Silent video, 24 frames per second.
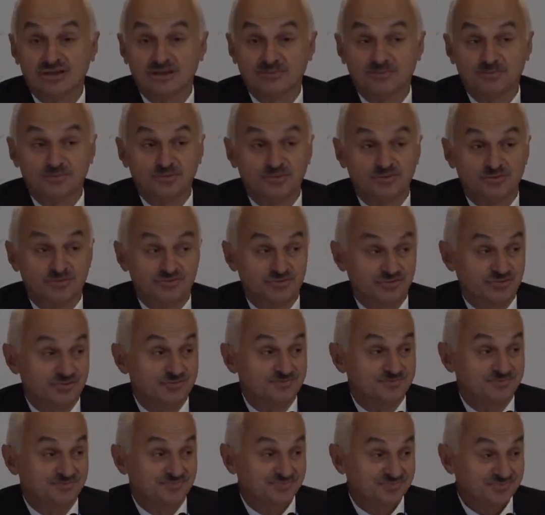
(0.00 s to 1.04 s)
yapıyoruz.
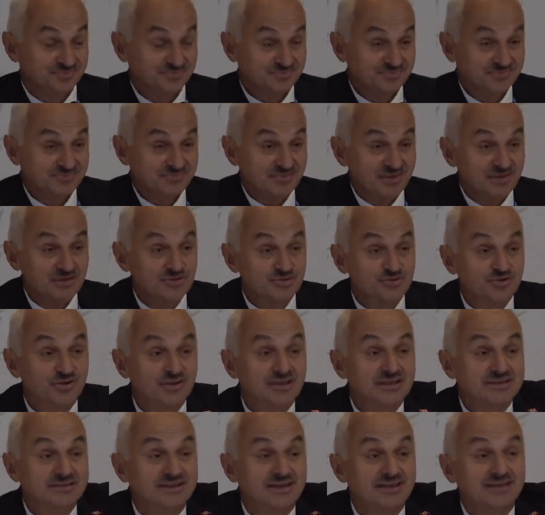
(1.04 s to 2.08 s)
Şu
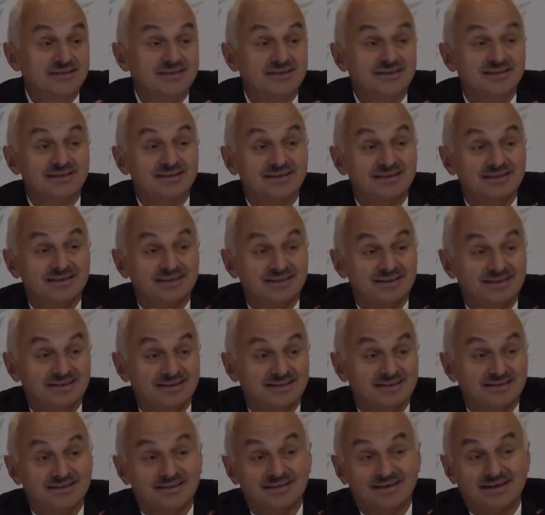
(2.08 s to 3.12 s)
anda e,
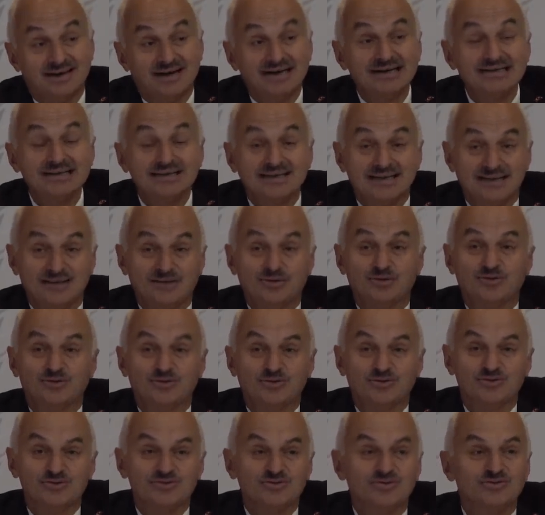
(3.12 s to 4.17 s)
Anka'ya
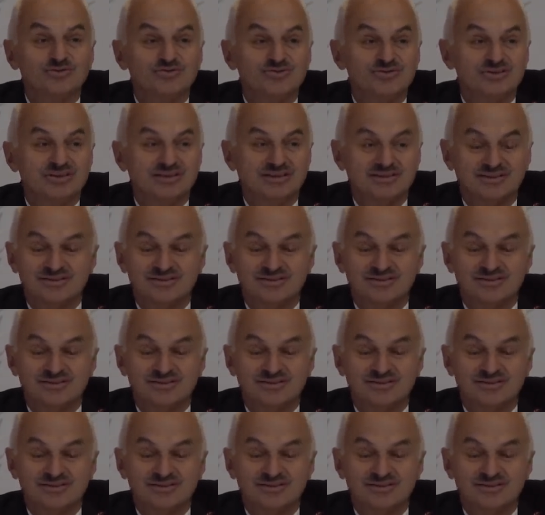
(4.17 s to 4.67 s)
görüyorsunuz ilk